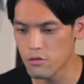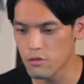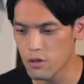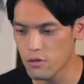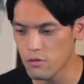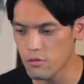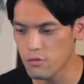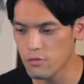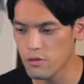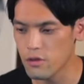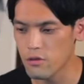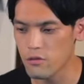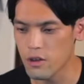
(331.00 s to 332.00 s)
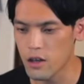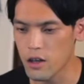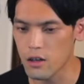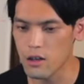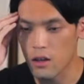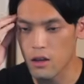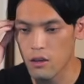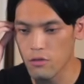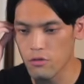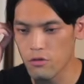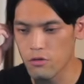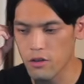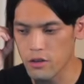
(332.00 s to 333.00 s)
動でオンオフっていうのが、えー、
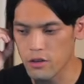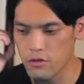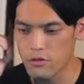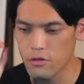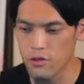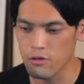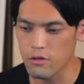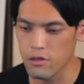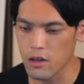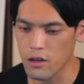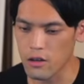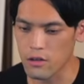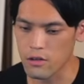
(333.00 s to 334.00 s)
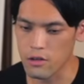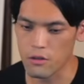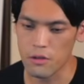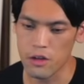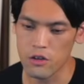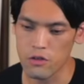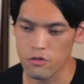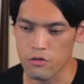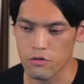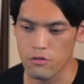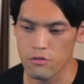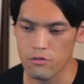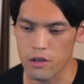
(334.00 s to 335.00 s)
温度とか湿度によって例えば
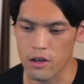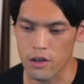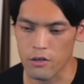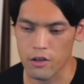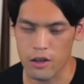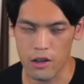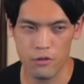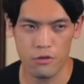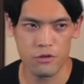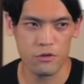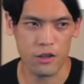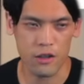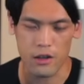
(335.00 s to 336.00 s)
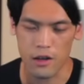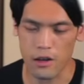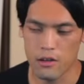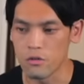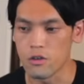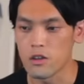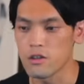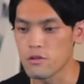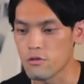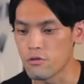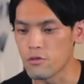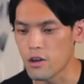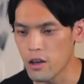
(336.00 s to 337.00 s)
20け7度以上になったらオンに
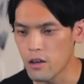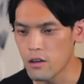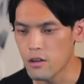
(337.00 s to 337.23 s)
するとかね